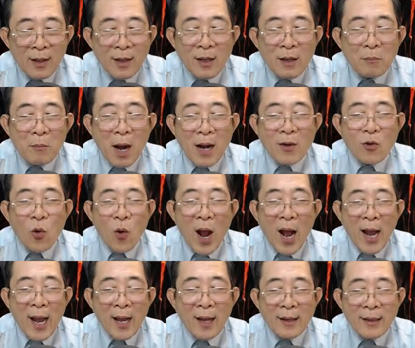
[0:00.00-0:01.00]
Bất
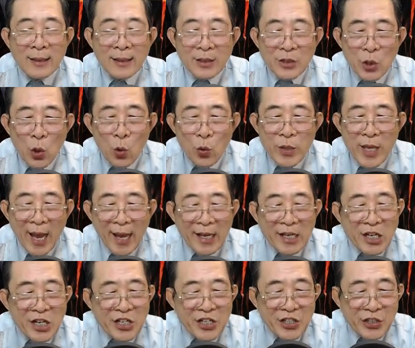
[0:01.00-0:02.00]
quá, dù vậy
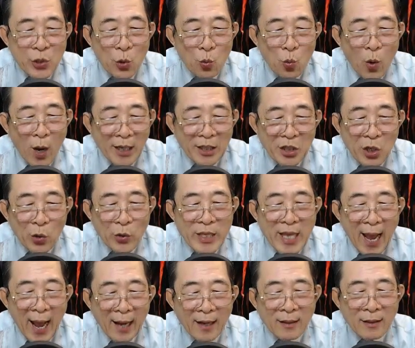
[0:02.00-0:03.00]
người chung quanh đối với
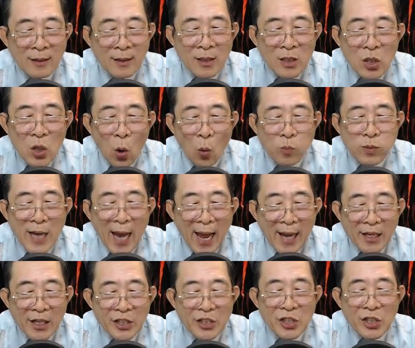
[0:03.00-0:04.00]
hắn cũng đã
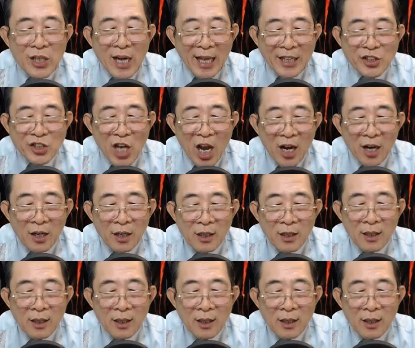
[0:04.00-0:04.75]
kính lại sợ.